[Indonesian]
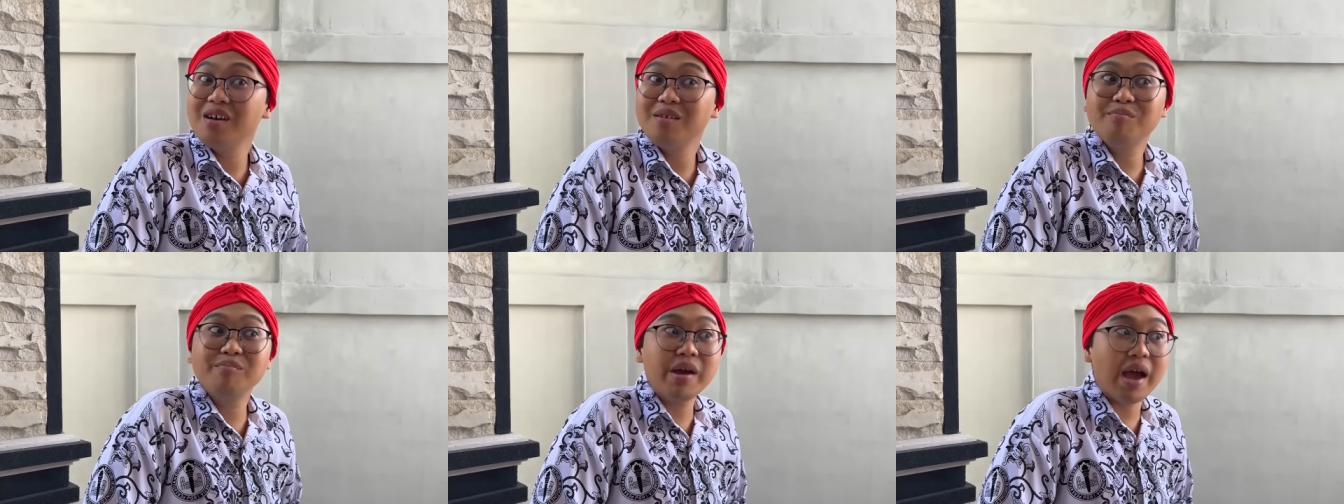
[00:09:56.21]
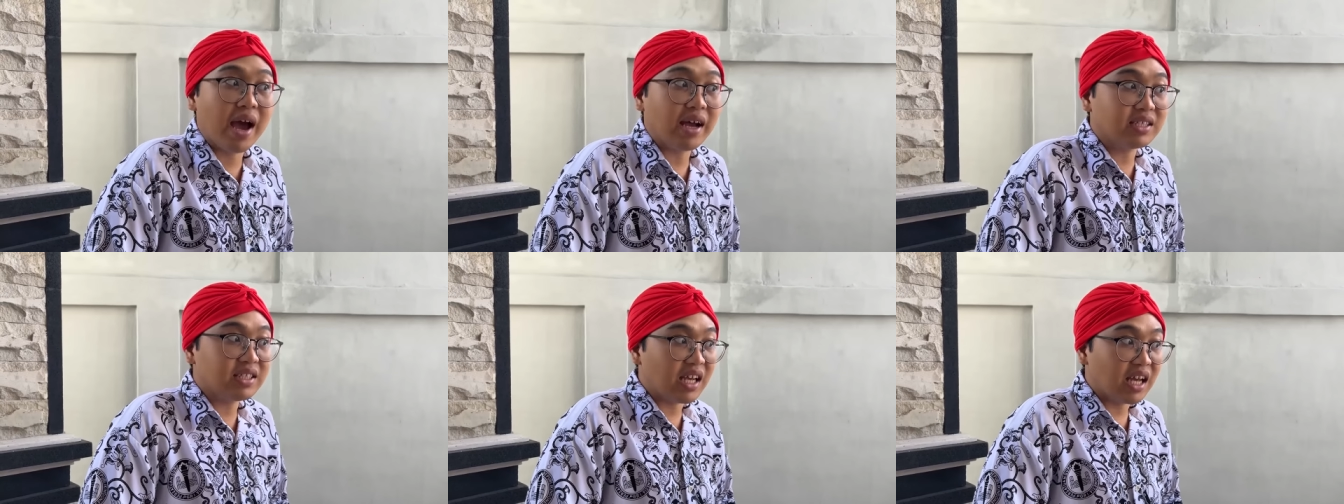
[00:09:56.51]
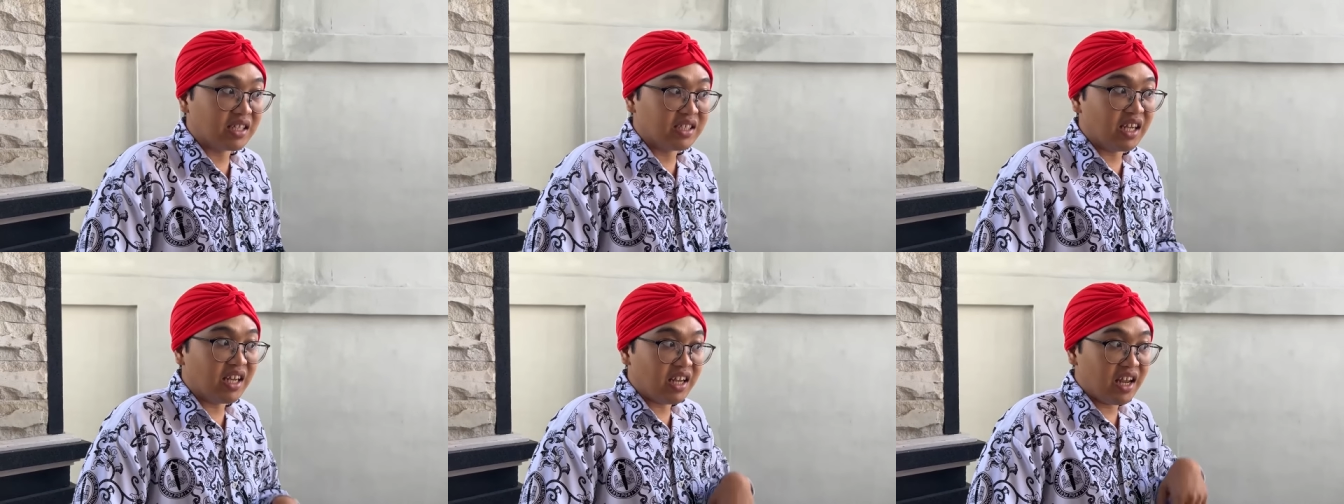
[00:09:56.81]

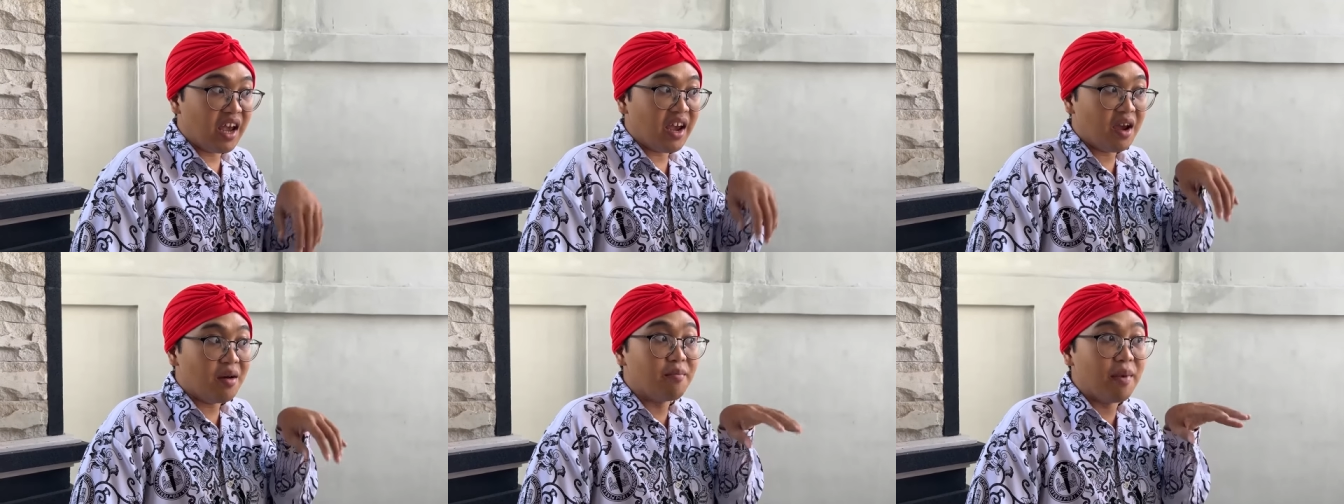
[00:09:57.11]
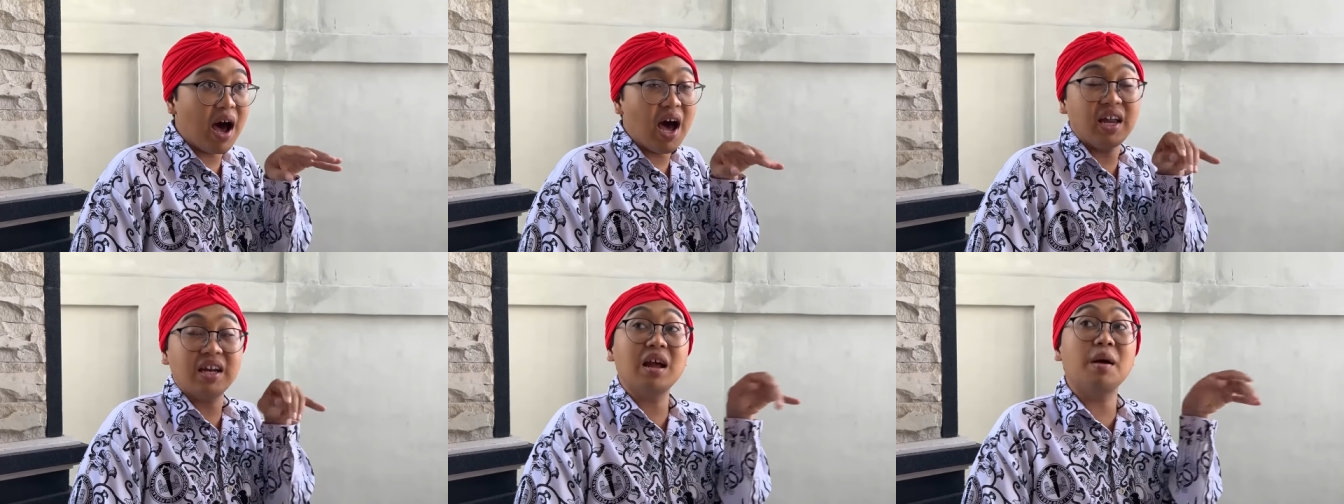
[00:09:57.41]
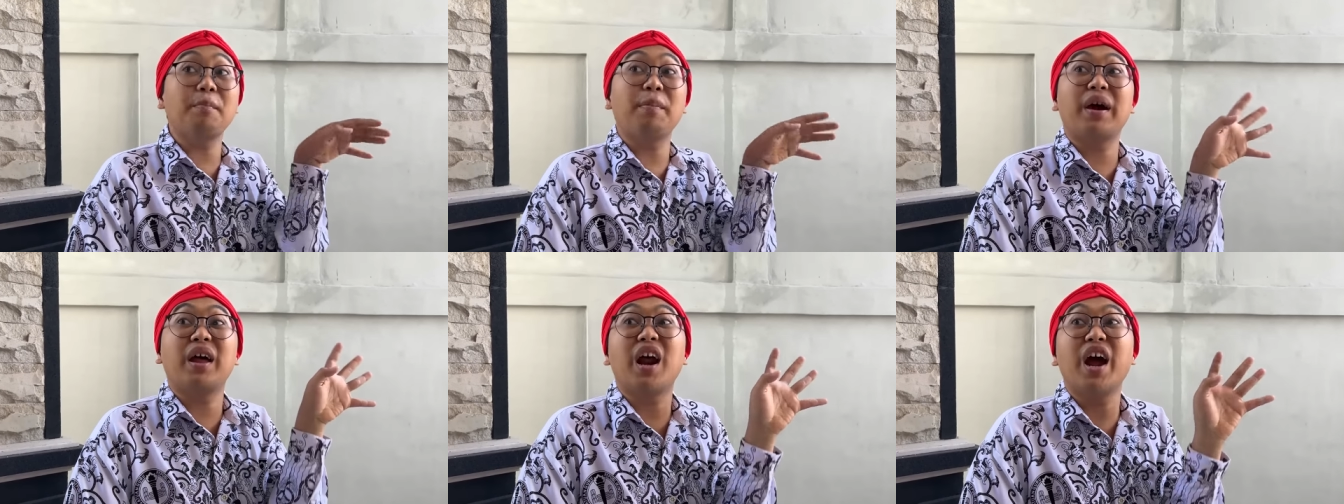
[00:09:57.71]
biasanya ya yang bahannya
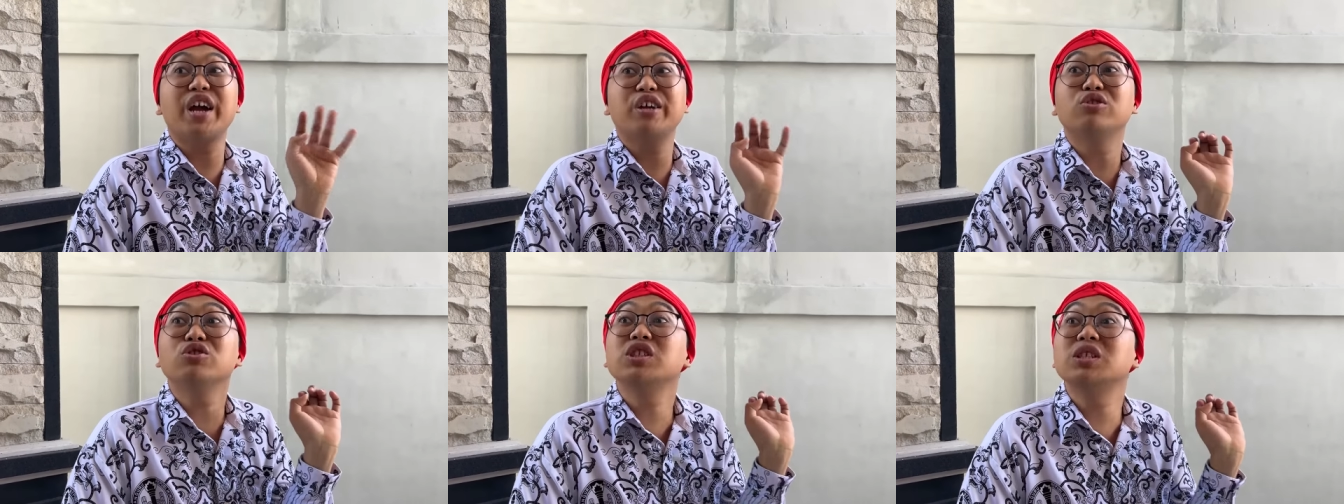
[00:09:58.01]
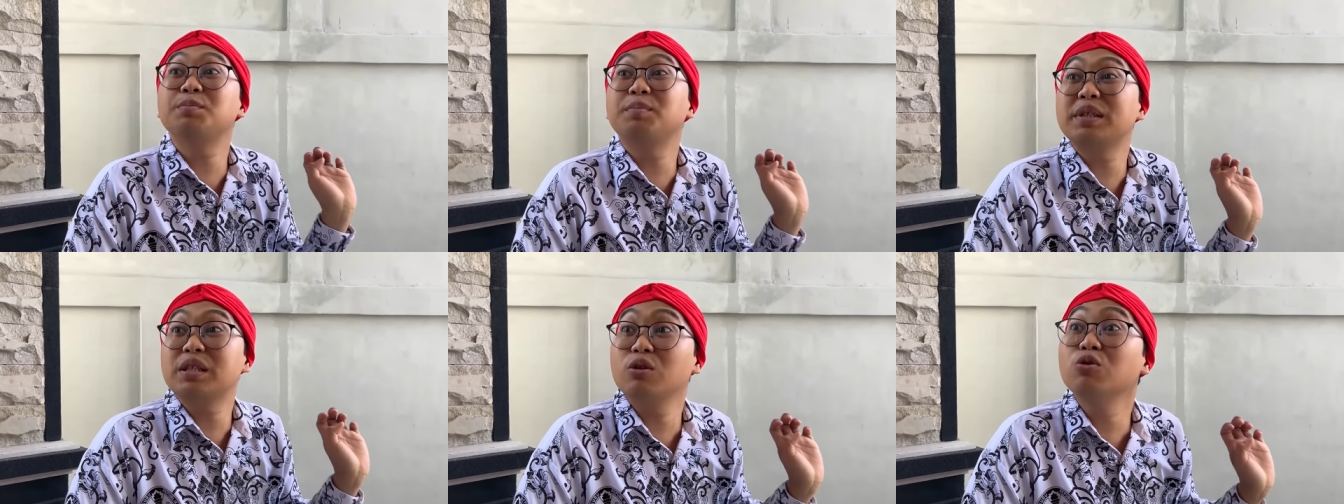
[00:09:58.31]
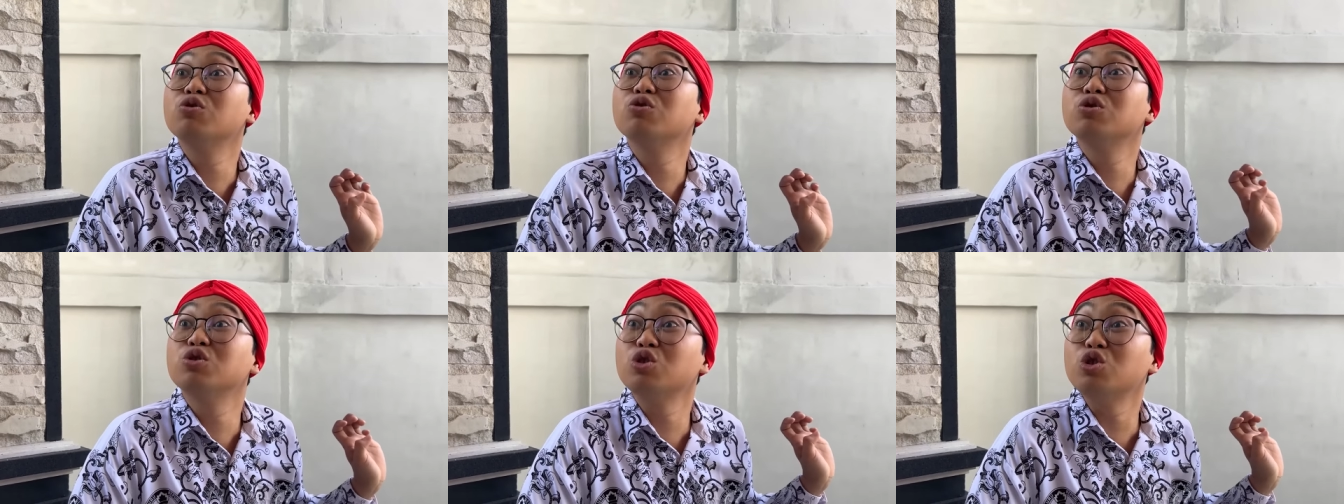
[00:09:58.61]
merah itu cepat
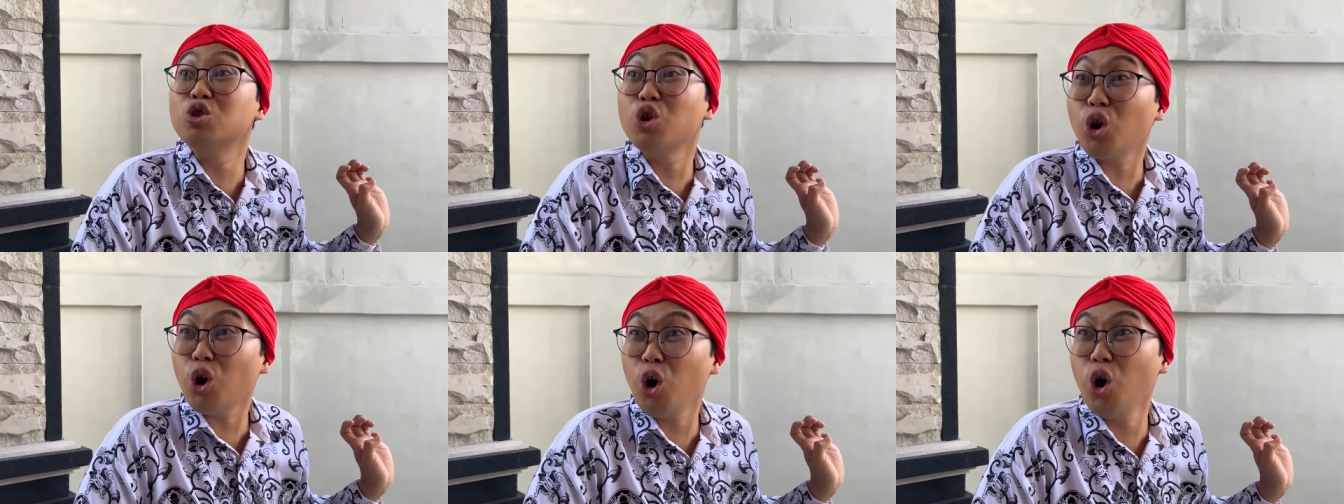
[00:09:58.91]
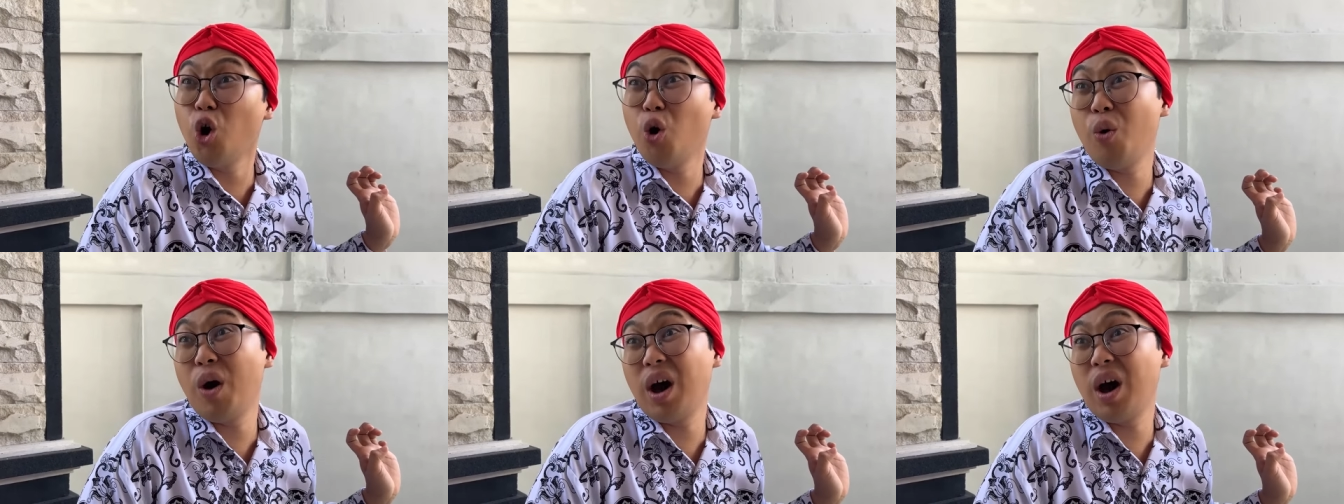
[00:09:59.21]
luntur loh